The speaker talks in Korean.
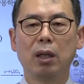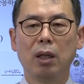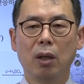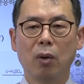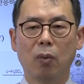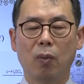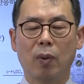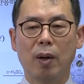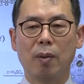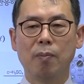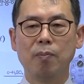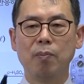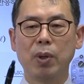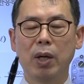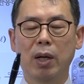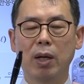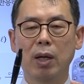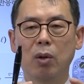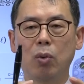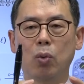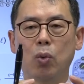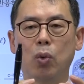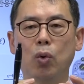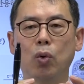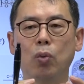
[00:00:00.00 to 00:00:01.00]
완벽한
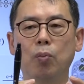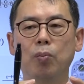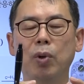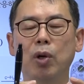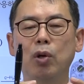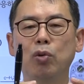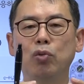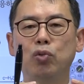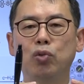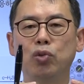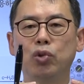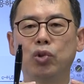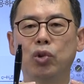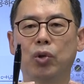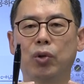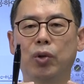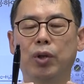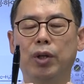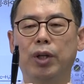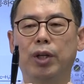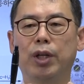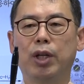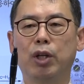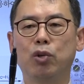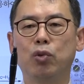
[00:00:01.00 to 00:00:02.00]
공명 구조로
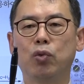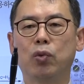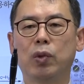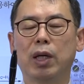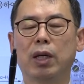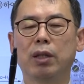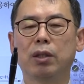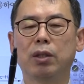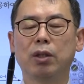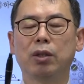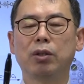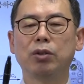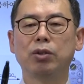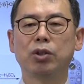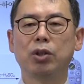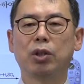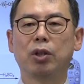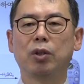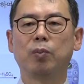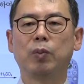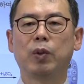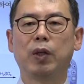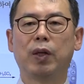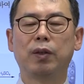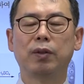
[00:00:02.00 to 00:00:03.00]
이렇게 육각형처럼
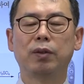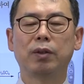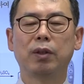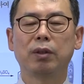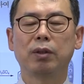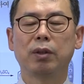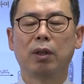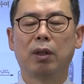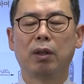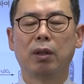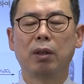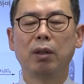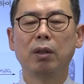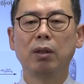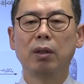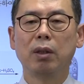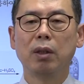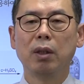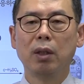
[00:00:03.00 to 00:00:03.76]
돼 있어서